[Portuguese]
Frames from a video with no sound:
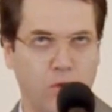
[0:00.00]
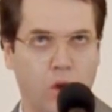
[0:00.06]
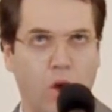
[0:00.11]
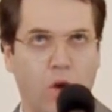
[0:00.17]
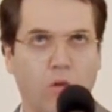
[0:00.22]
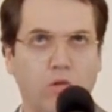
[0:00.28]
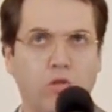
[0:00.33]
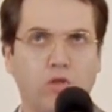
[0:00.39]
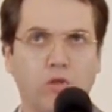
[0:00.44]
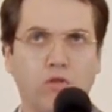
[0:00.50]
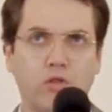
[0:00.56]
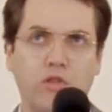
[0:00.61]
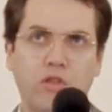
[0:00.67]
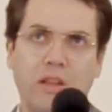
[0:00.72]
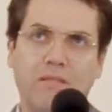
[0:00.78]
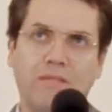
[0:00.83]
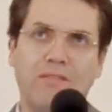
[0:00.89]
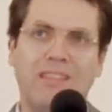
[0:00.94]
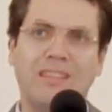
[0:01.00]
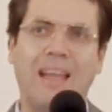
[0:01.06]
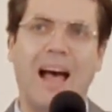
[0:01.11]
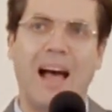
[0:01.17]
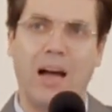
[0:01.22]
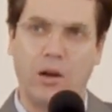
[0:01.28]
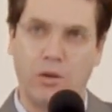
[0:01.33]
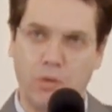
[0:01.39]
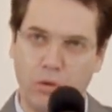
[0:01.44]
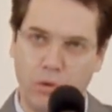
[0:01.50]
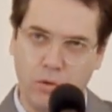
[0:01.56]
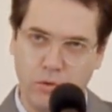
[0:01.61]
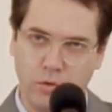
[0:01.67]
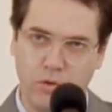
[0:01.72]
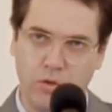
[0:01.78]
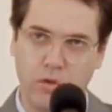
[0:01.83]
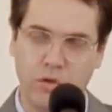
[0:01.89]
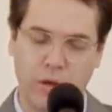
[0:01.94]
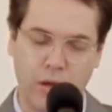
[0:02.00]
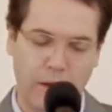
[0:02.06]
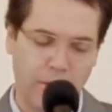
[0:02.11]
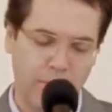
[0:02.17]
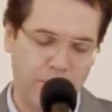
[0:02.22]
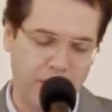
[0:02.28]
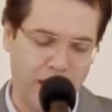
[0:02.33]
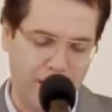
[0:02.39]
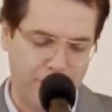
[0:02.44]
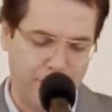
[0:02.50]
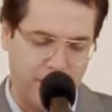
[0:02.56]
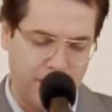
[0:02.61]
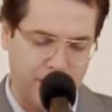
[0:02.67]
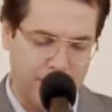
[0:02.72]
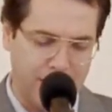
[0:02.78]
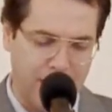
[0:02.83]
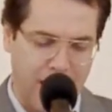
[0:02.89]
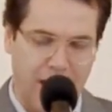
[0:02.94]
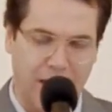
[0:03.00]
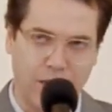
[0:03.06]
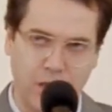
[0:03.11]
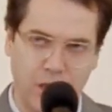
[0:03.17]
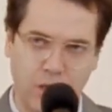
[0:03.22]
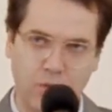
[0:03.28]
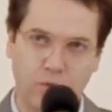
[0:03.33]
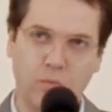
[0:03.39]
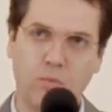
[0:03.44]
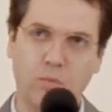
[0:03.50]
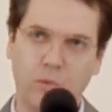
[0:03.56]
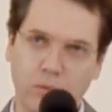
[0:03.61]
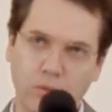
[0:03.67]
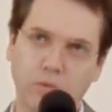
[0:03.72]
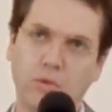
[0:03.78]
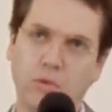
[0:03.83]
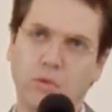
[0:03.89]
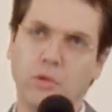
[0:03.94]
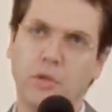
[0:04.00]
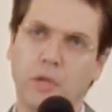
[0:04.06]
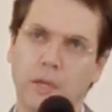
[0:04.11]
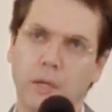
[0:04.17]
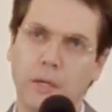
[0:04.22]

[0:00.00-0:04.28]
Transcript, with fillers: os sustentáculos da verdade no mundo,